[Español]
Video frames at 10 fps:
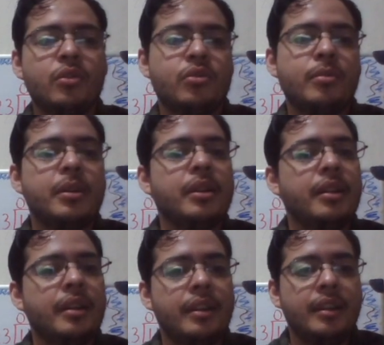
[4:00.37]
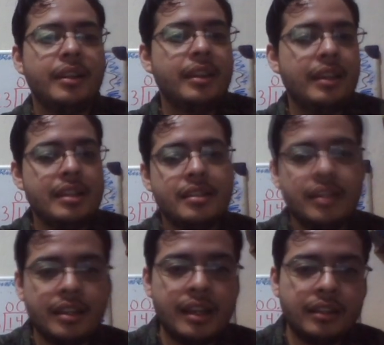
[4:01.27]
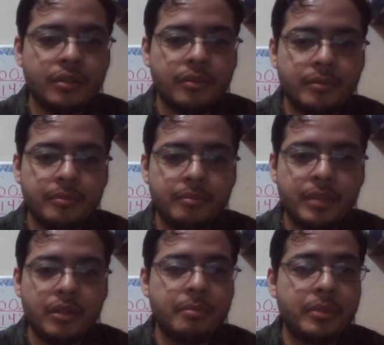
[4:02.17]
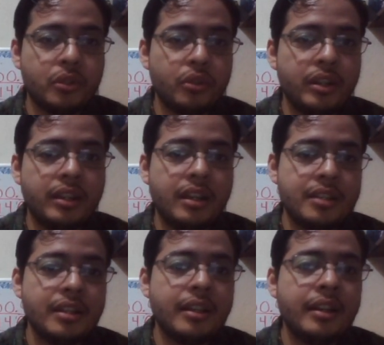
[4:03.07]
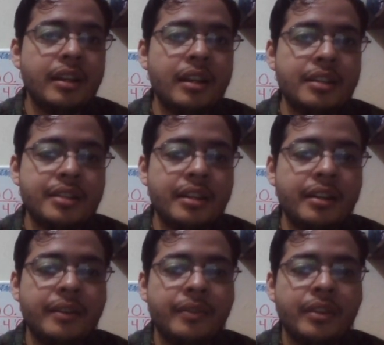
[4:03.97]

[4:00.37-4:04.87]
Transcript: sobre este teatro, pero el personaje que saldría a la escena